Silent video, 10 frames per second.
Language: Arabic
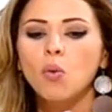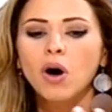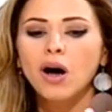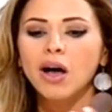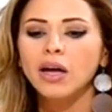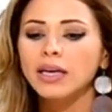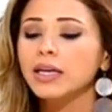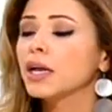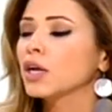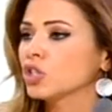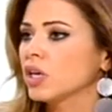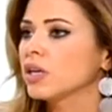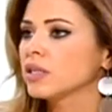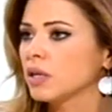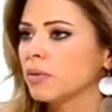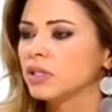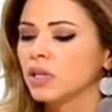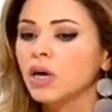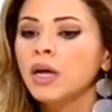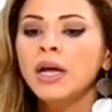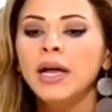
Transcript: وكل الاشكال اذا بدنا